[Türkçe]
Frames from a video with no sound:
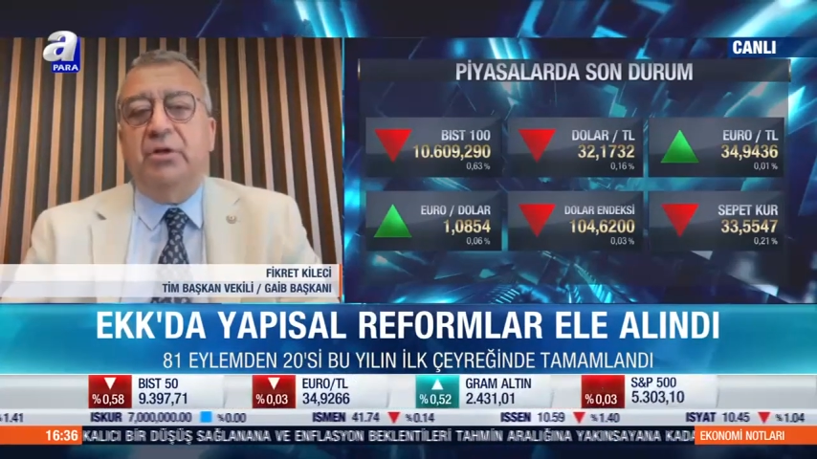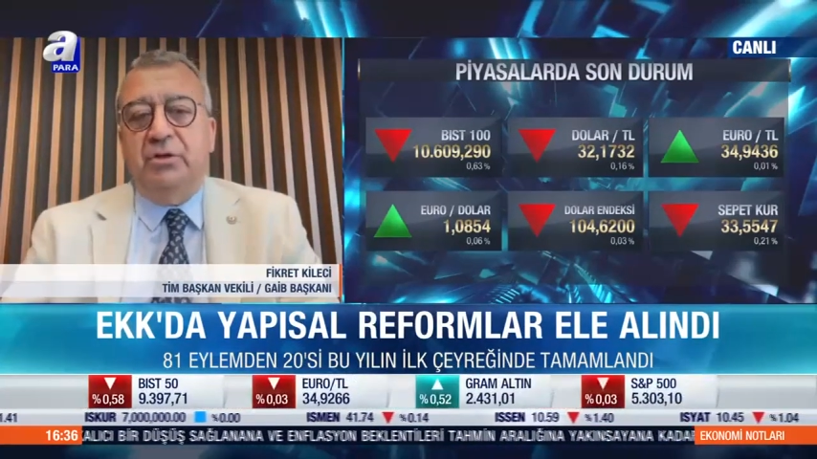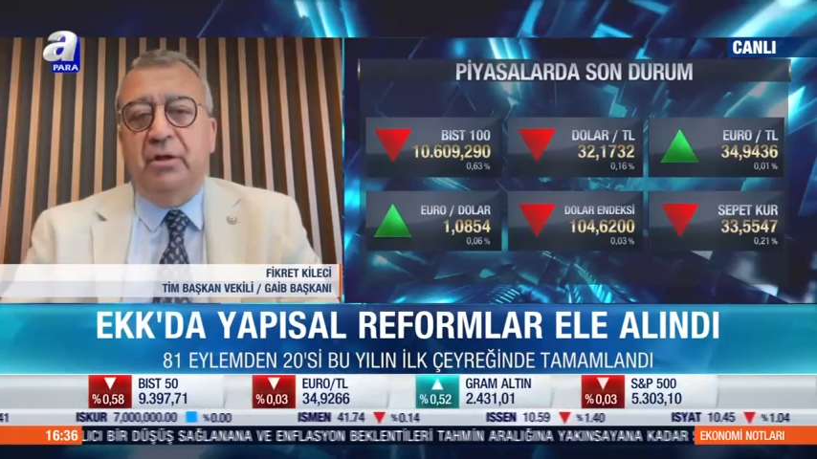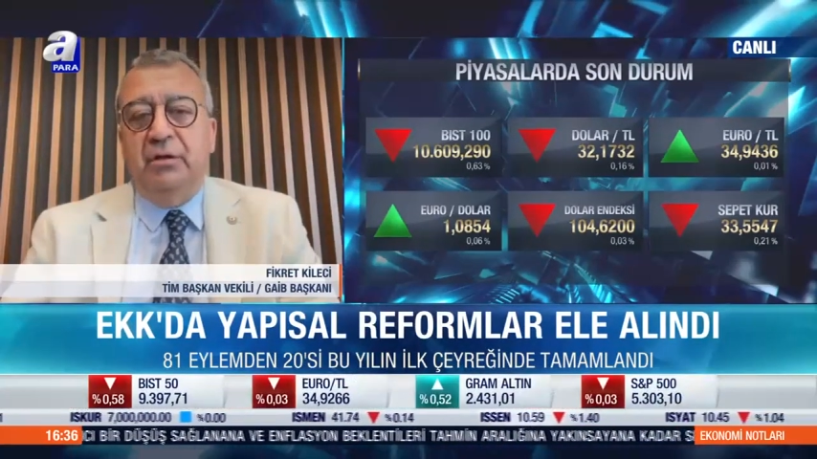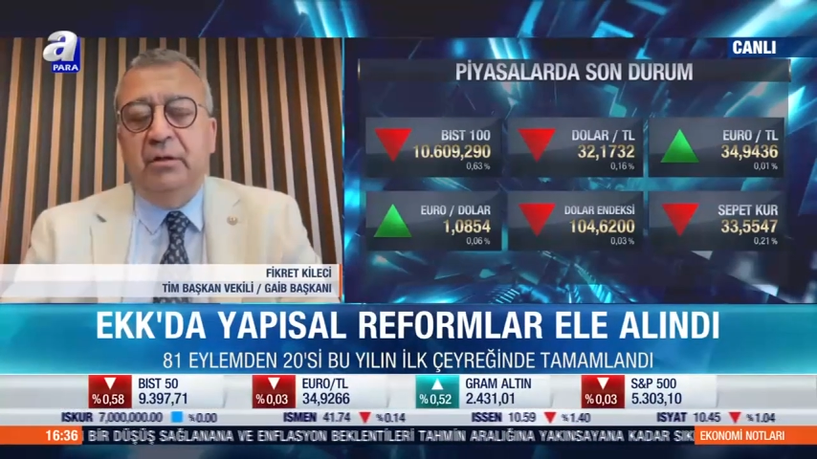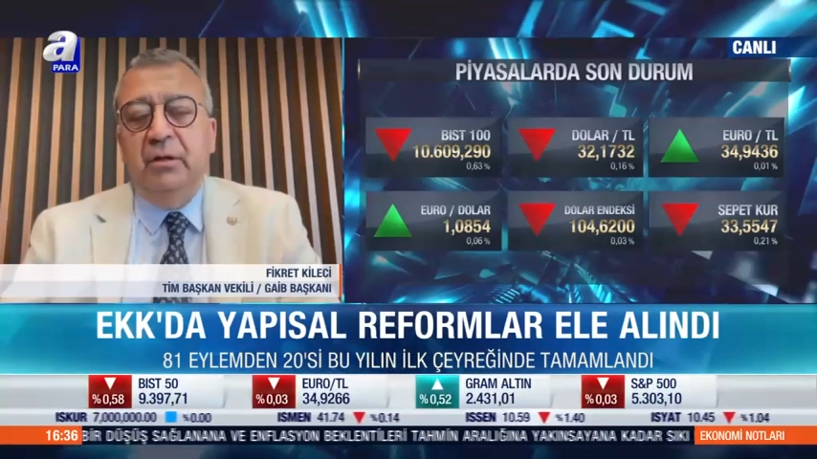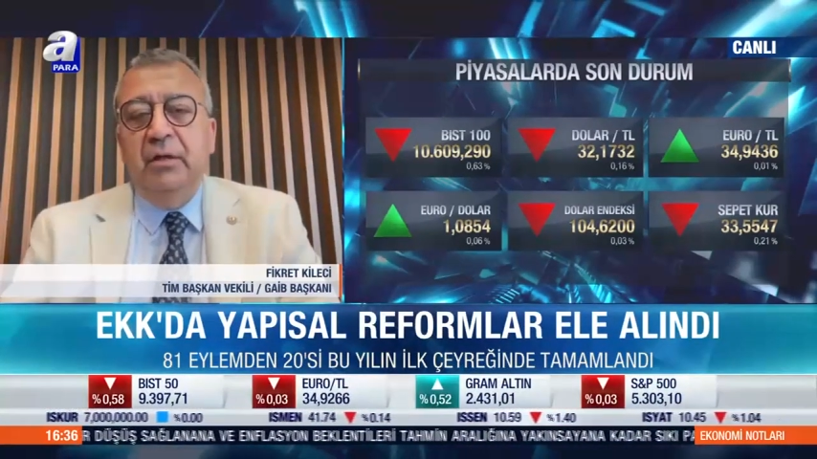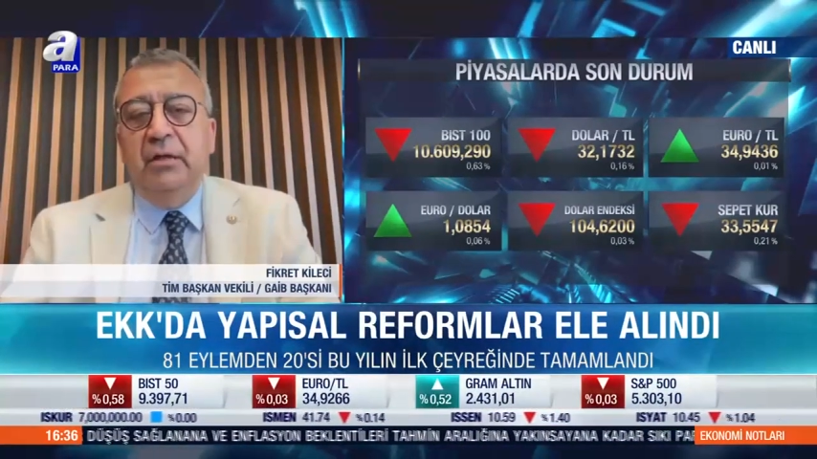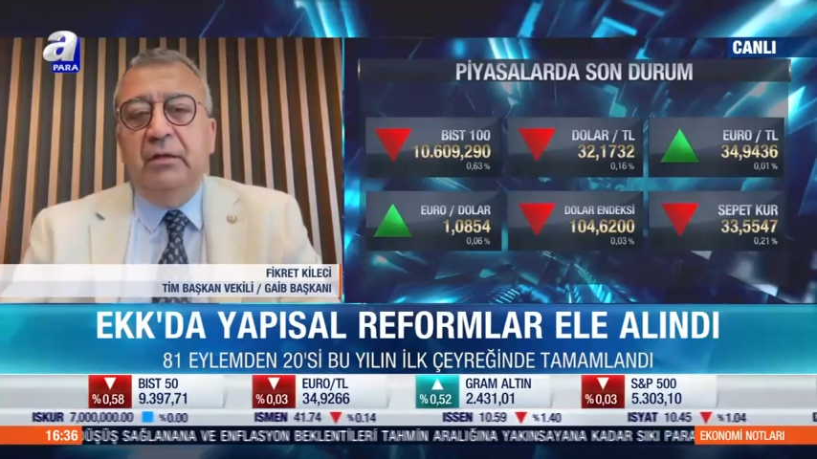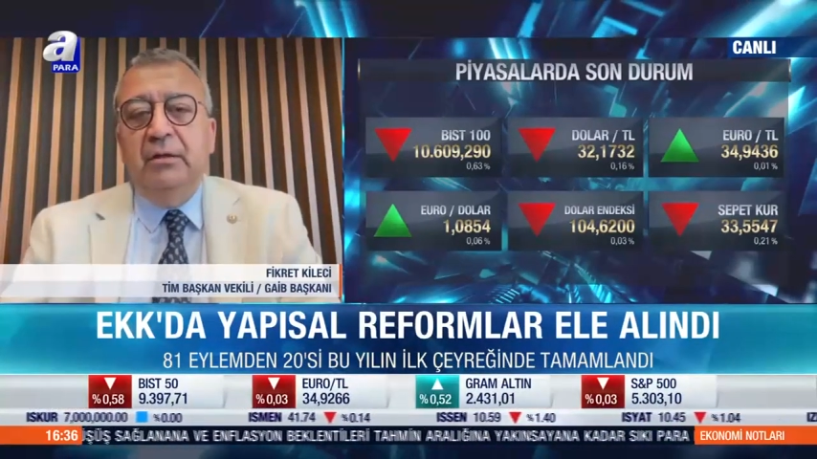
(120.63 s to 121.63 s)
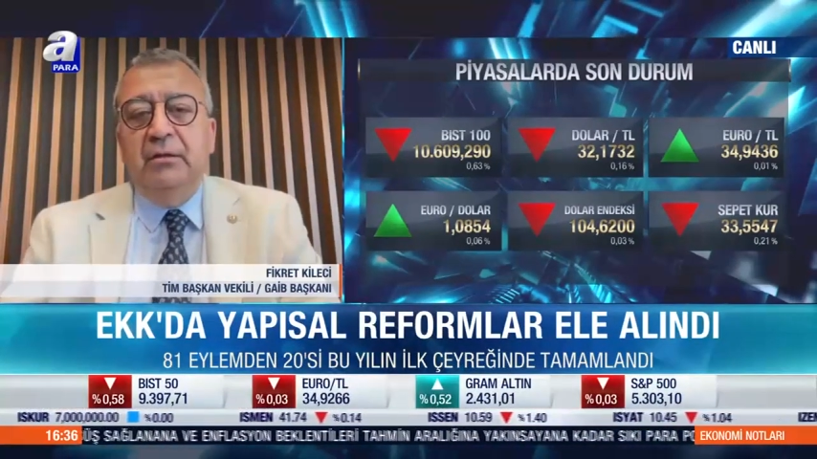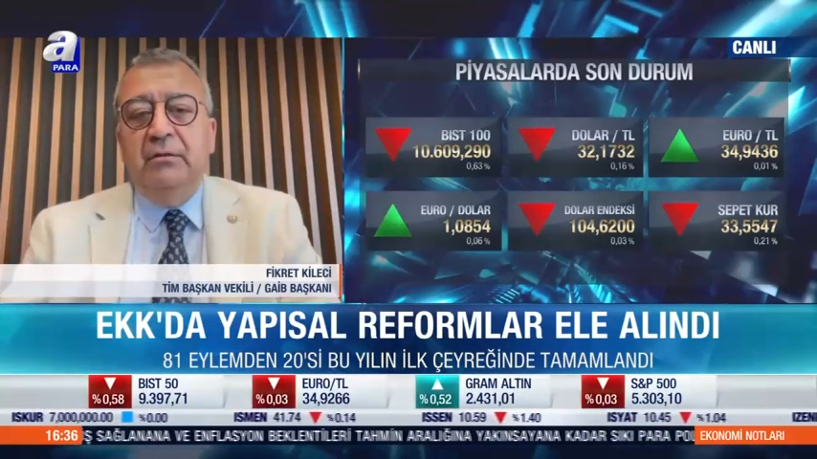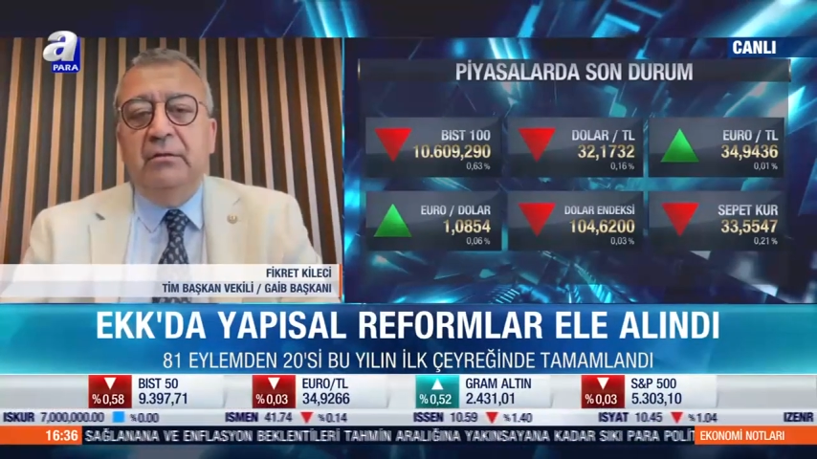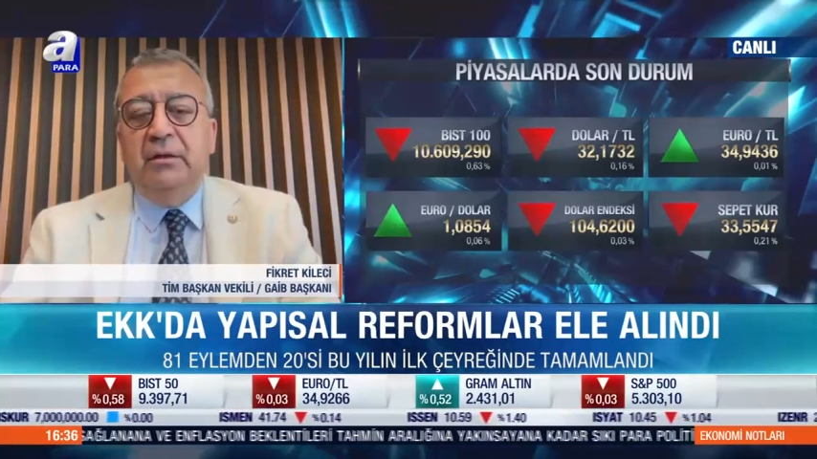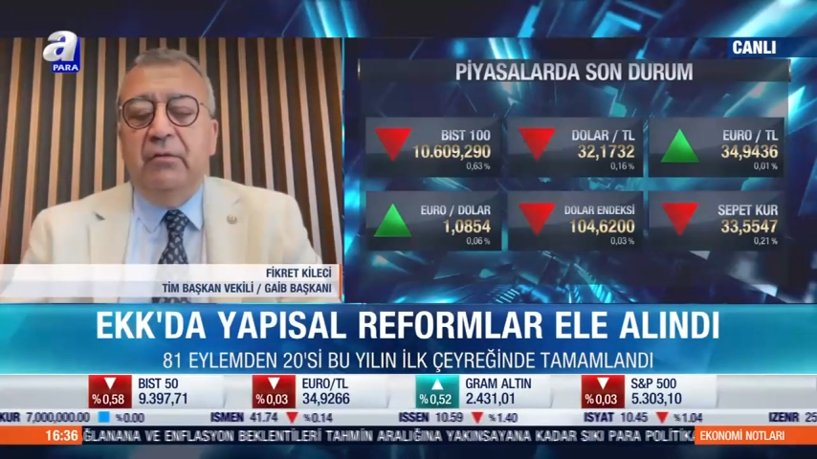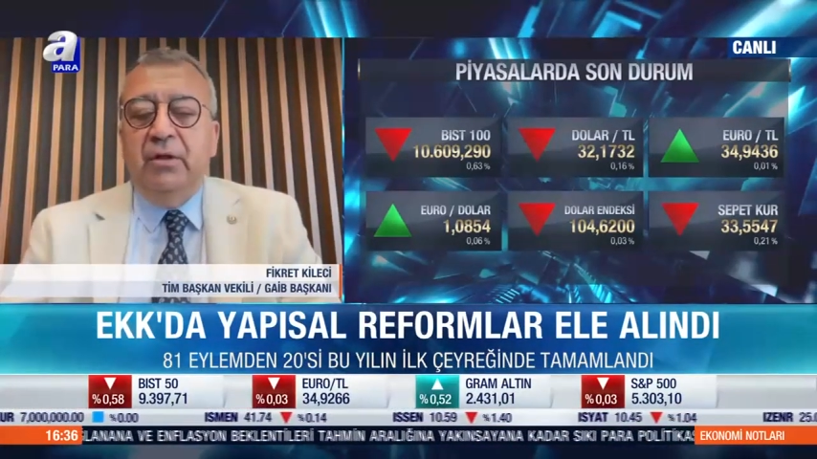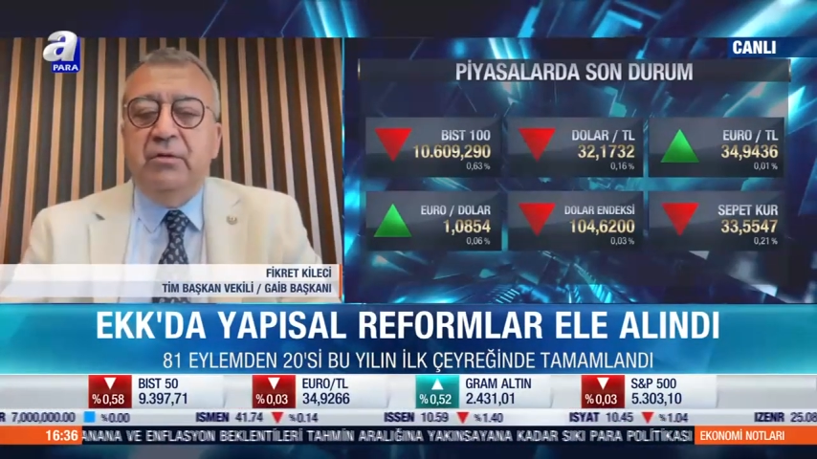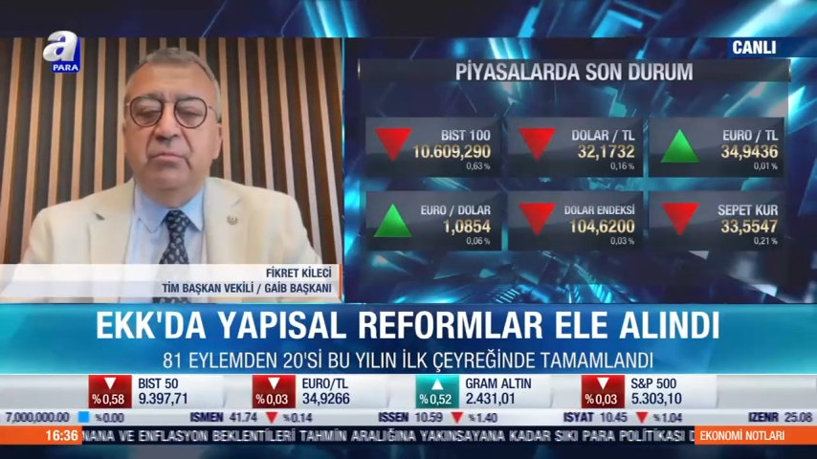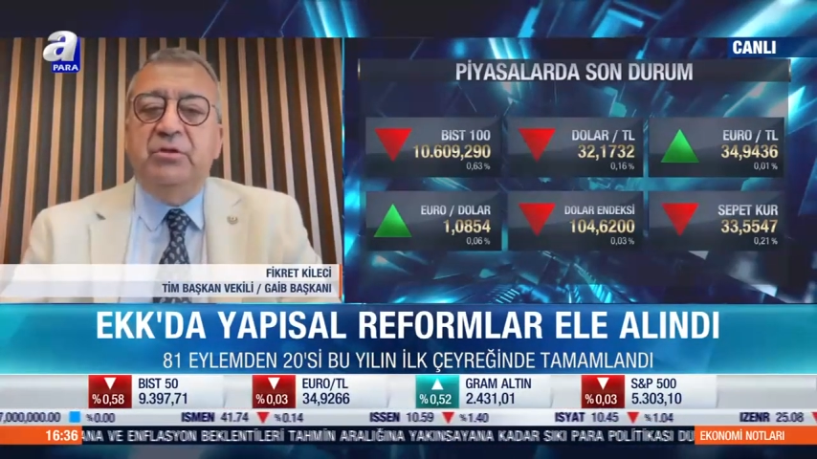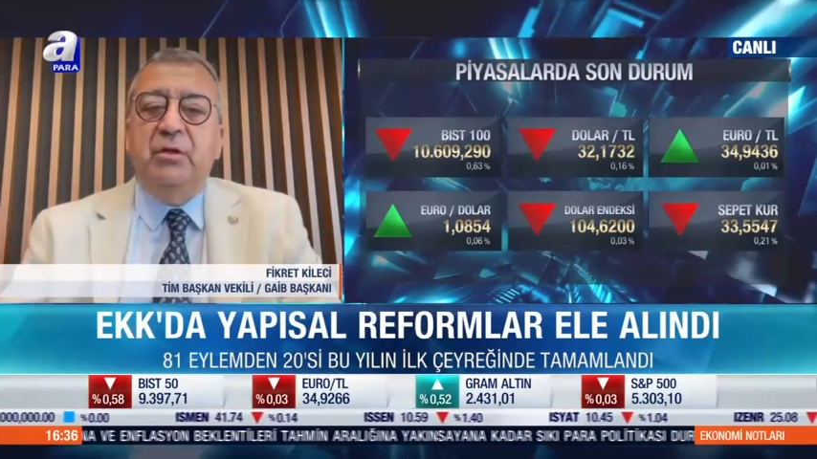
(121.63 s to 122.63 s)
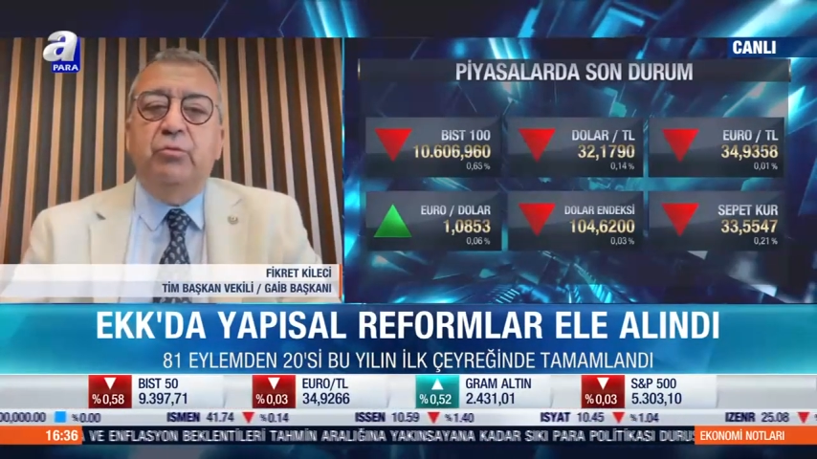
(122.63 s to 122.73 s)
başladı. E, devletimiz